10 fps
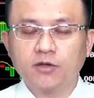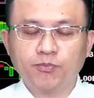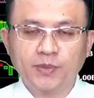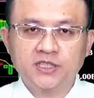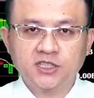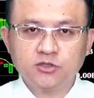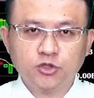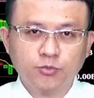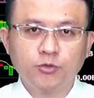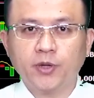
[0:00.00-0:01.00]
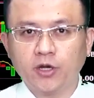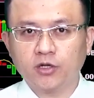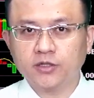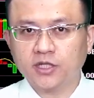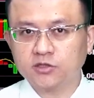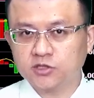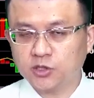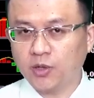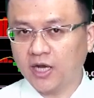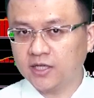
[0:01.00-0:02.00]
本金全部没有了，那结果
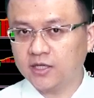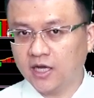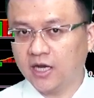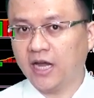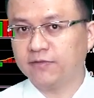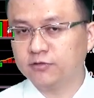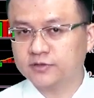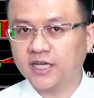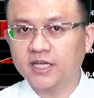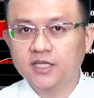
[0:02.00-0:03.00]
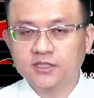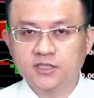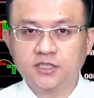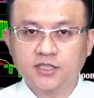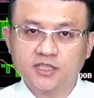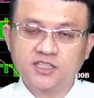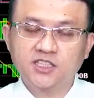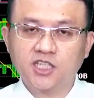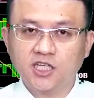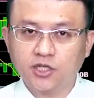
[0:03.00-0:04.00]
还呃还负债，其实那是一
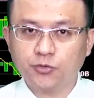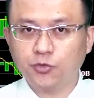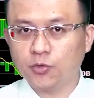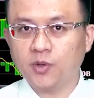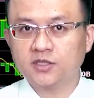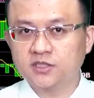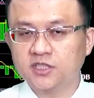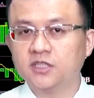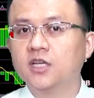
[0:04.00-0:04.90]
件很冤枉的事情。